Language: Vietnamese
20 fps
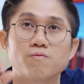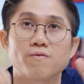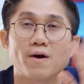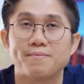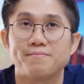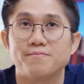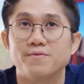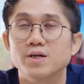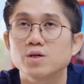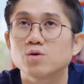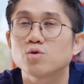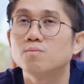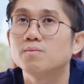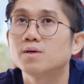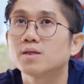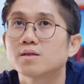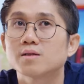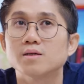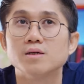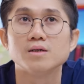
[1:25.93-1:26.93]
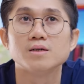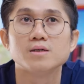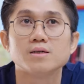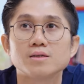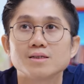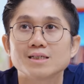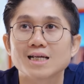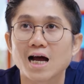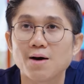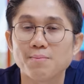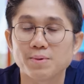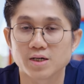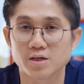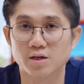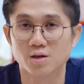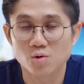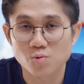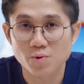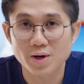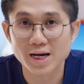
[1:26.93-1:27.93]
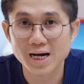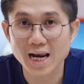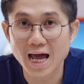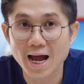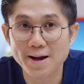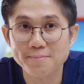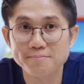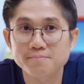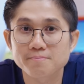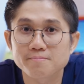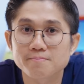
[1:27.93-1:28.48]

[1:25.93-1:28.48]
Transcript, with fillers: phạm vi của mình, sao mình được quyền làm?